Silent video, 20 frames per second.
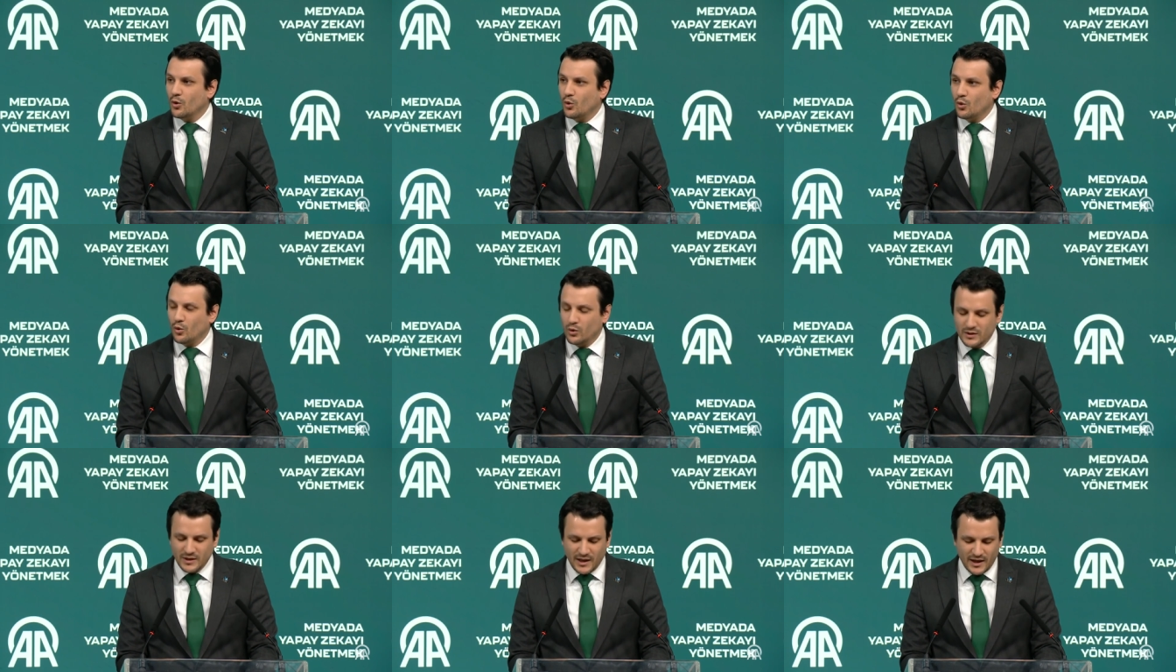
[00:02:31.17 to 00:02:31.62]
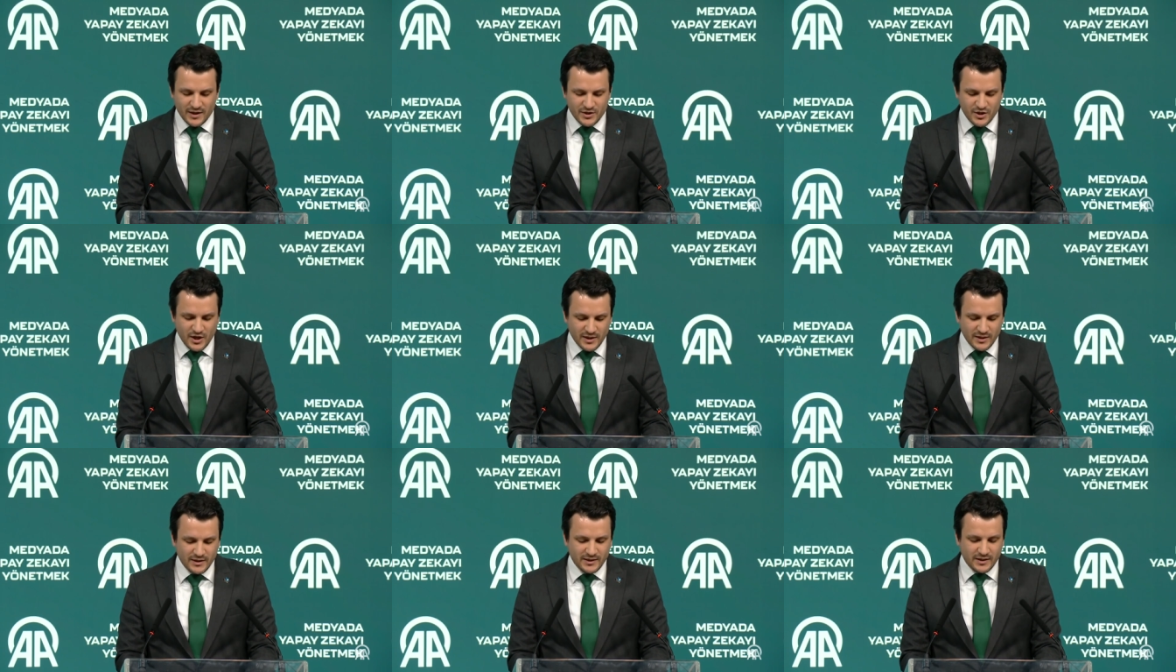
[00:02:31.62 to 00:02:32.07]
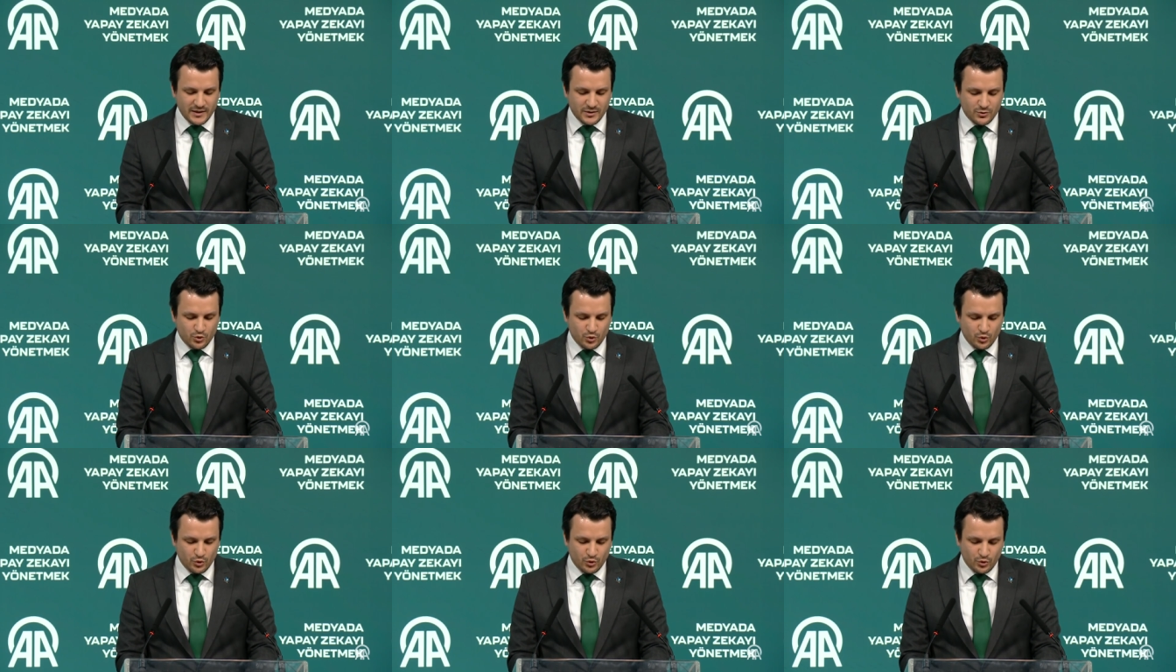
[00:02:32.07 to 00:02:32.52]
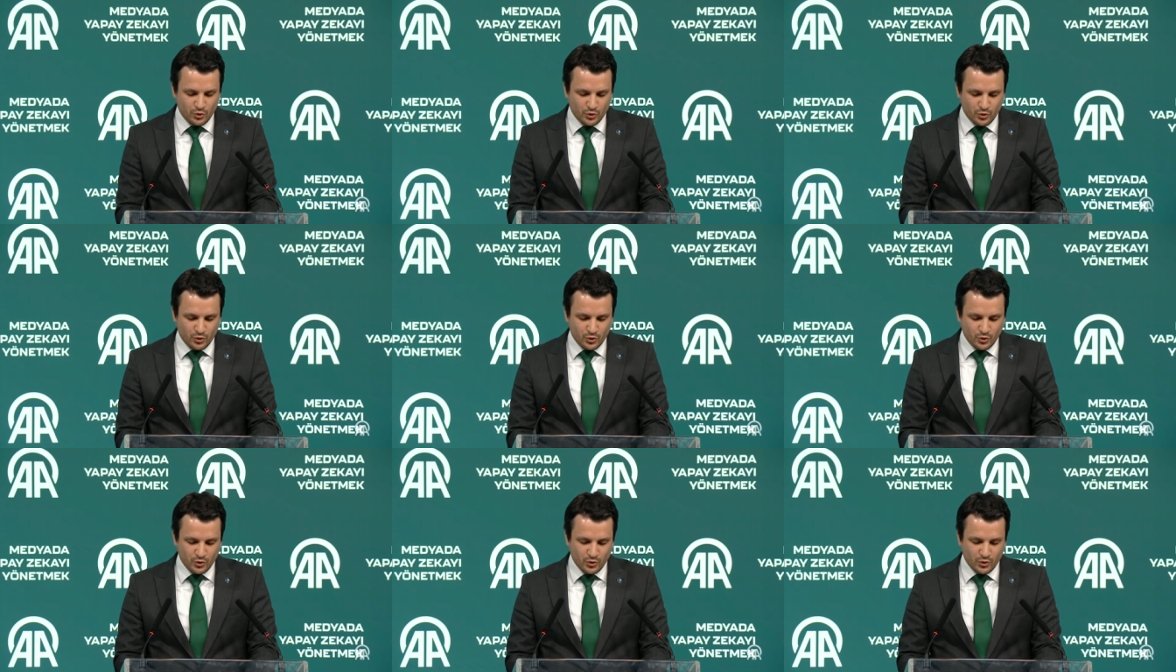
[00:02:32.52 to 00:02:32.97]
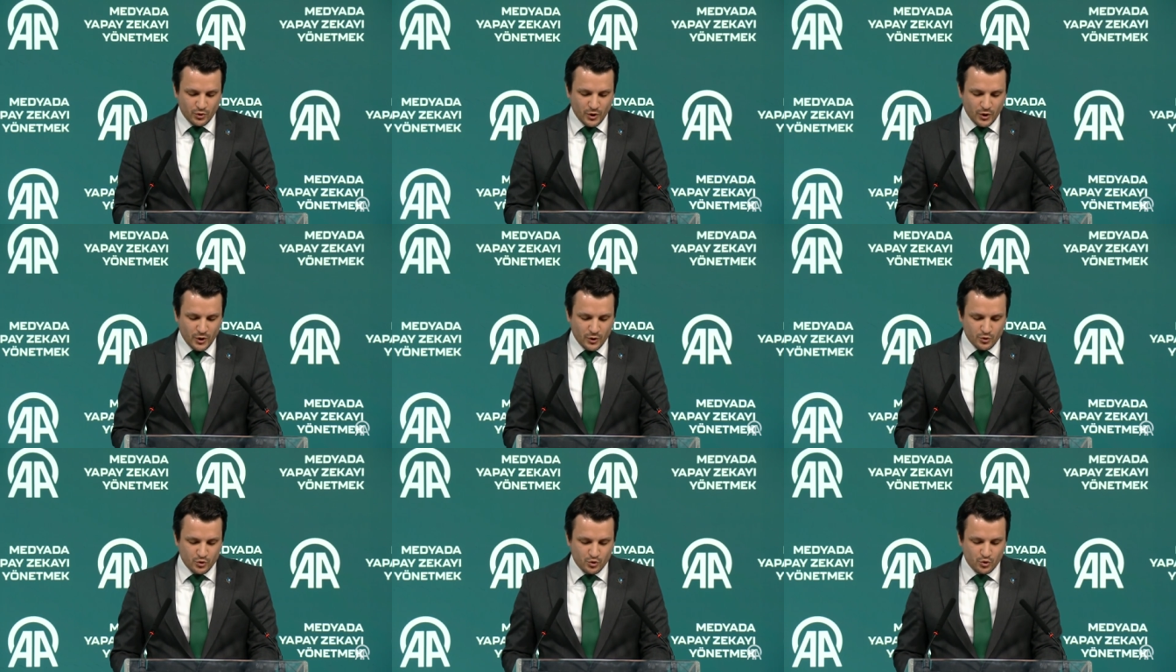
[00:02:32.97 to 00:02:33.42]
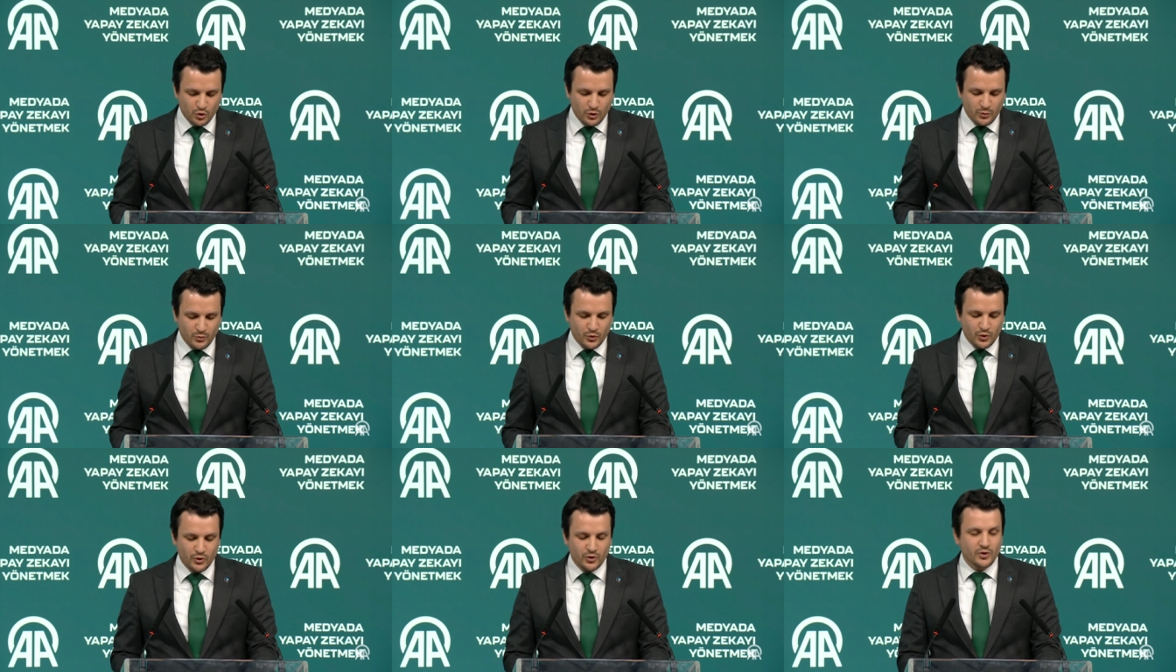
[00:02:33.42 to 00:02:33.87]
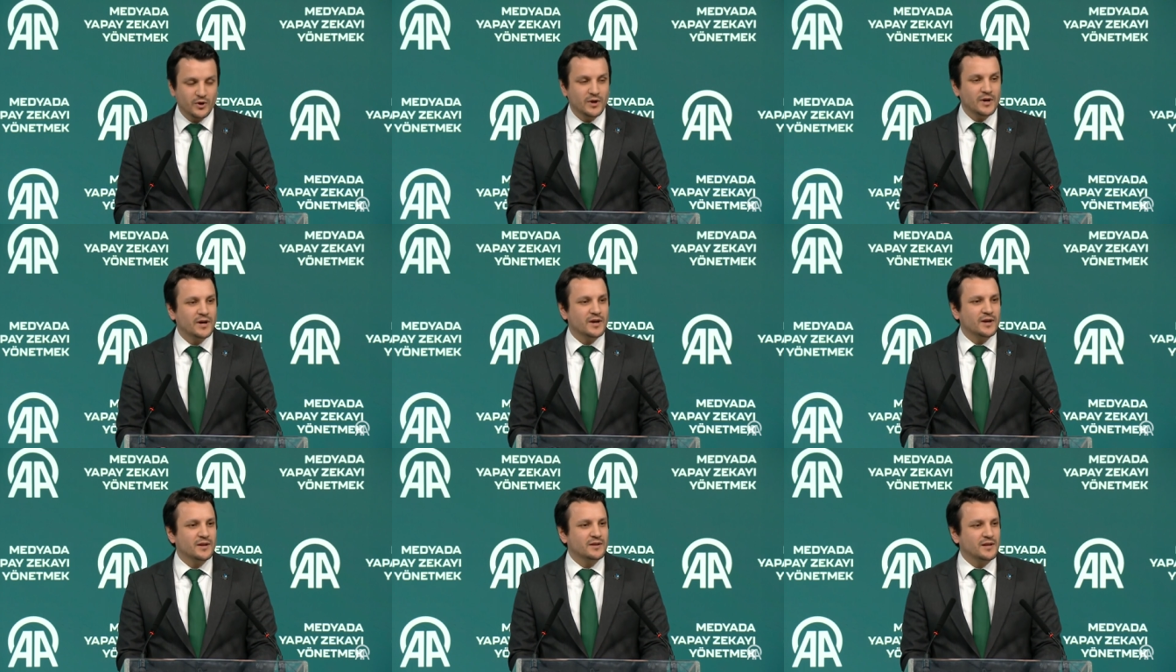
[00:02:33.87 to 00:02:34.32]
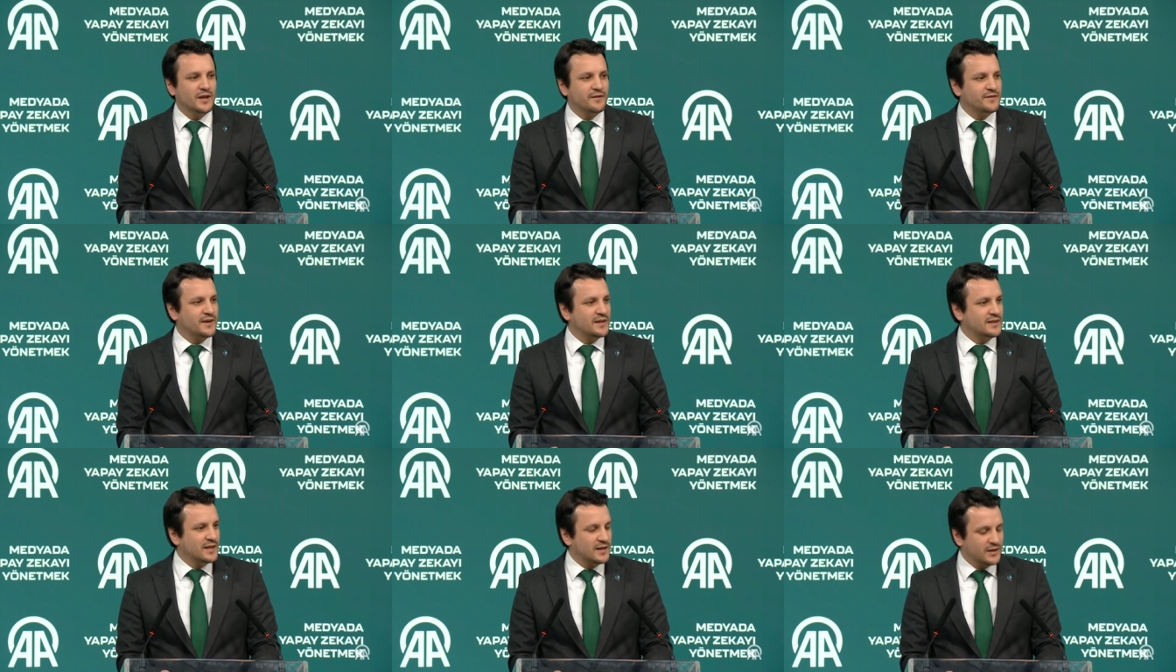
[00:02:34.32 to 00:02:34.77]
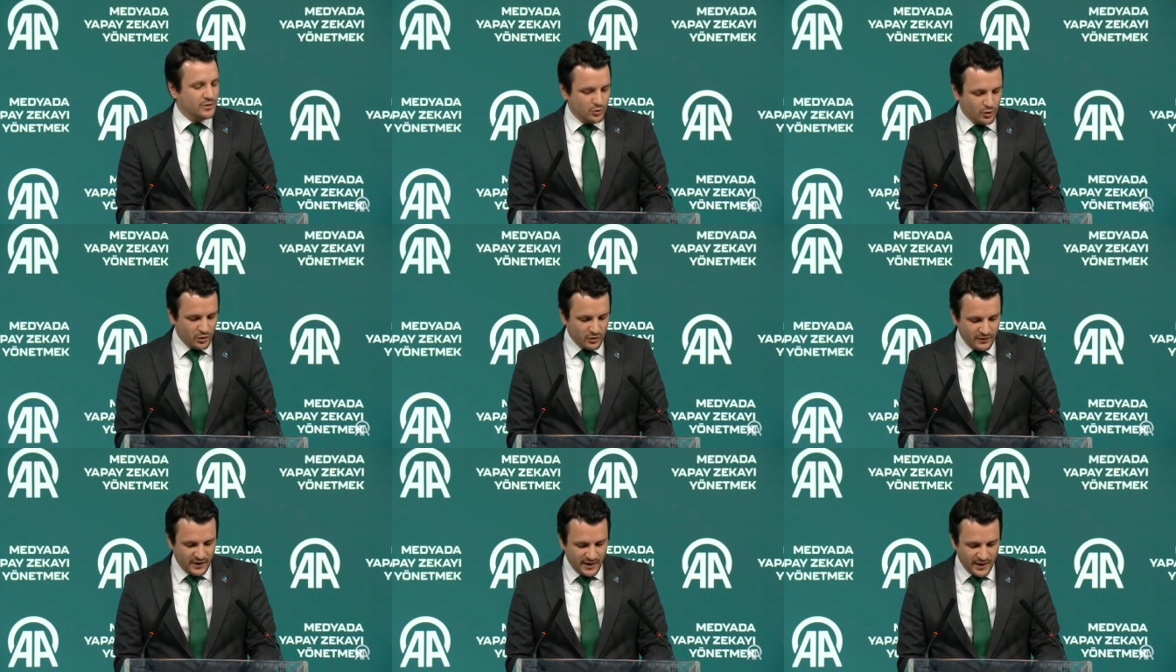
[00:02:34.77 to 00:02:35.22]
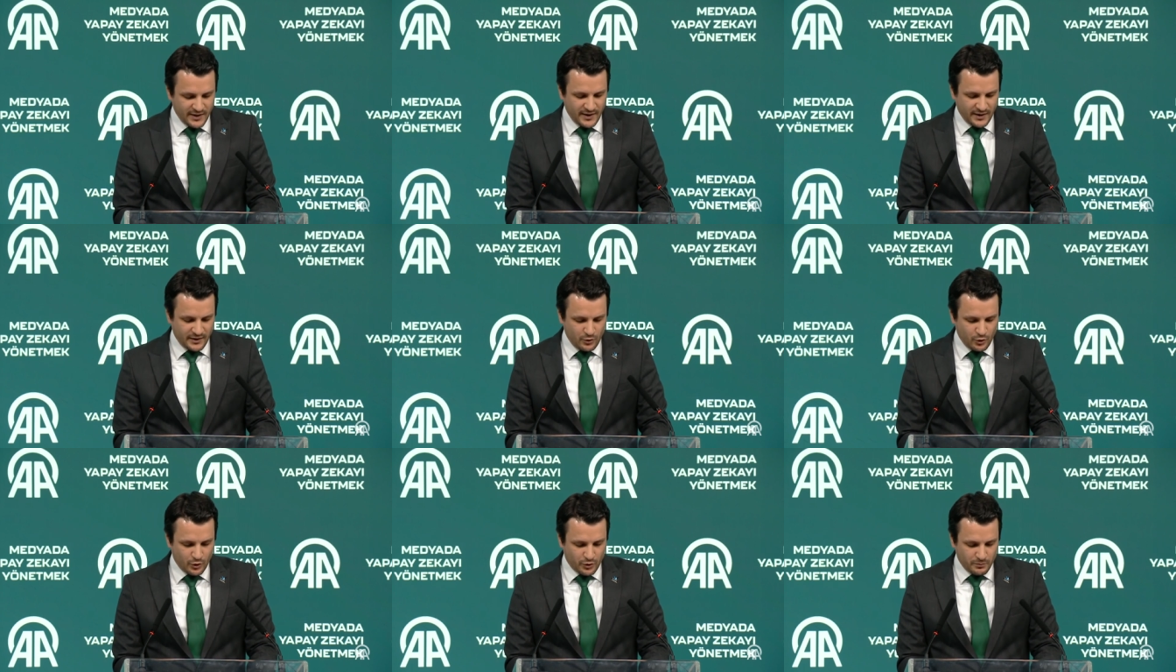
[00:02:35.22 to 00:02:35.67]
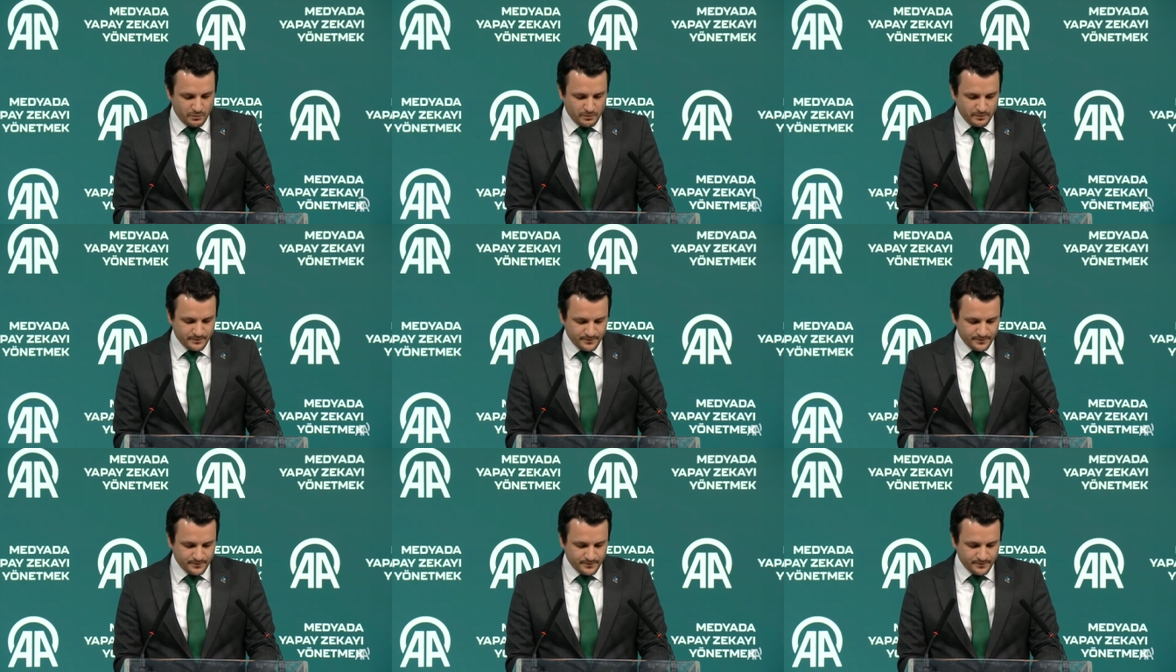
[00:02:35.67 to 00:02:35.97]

onlarca yıldır sürdürdüğü zulmü nefretle kınıyor ve lanetliyorum.